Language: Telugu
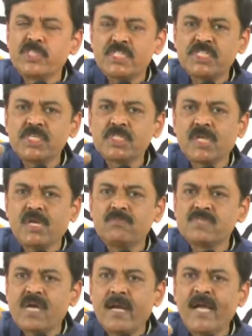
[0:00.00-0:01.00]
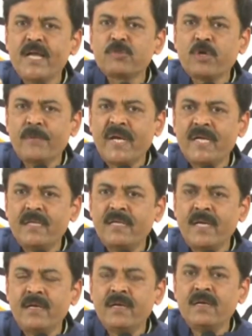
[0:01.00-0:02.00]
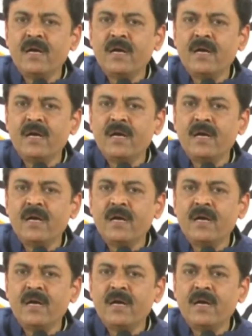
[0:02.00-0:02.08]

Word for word: చర్చించటం సహేతుకమేనని